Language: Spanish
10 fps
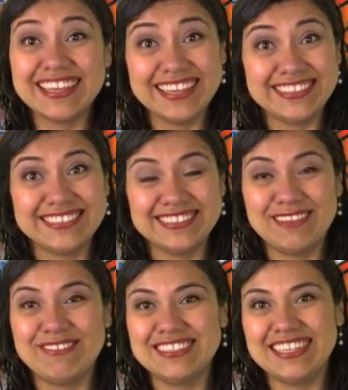Este es
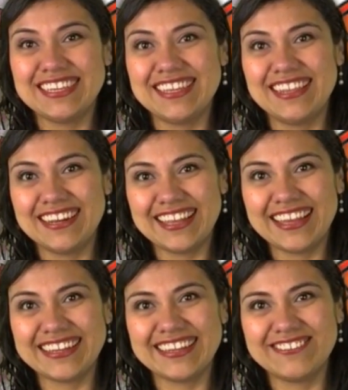el mensaje de
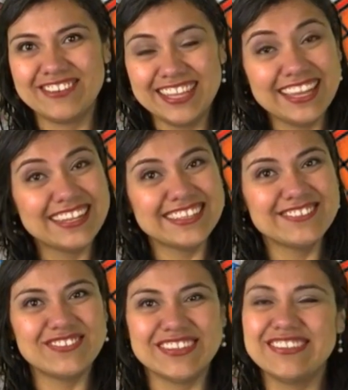Arcángel Uriel y
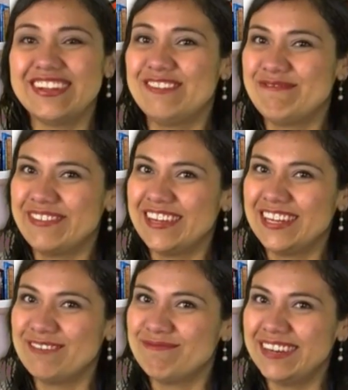espero que lo
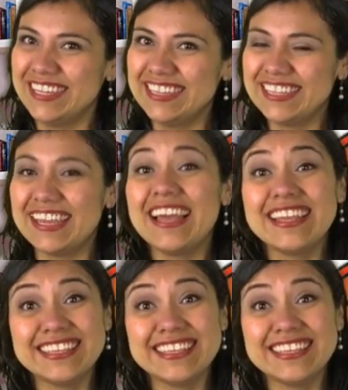pongan en práctica.